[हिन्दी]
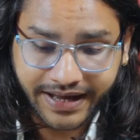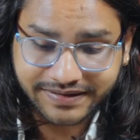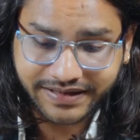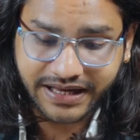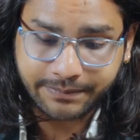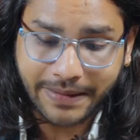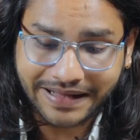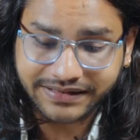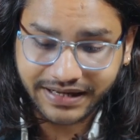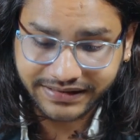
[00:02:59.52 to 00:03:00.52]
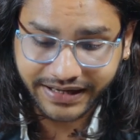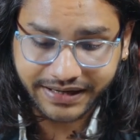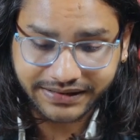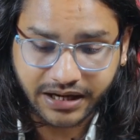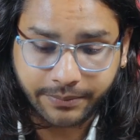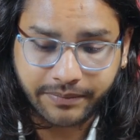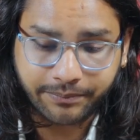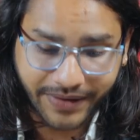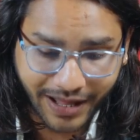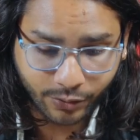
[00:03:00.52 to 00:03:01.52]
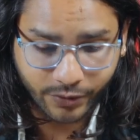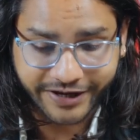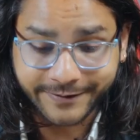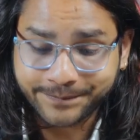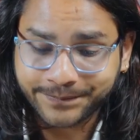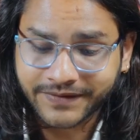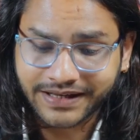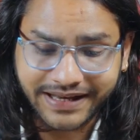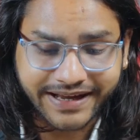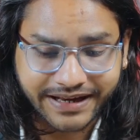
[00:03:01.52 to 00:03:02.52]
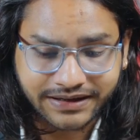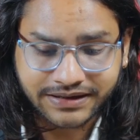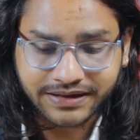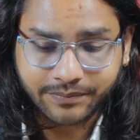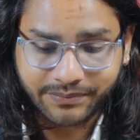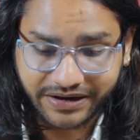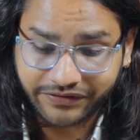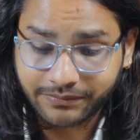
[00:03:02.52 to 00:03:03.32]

ऐसे ही बात करते करते हमें प्यार हो गया लेकिन मेरी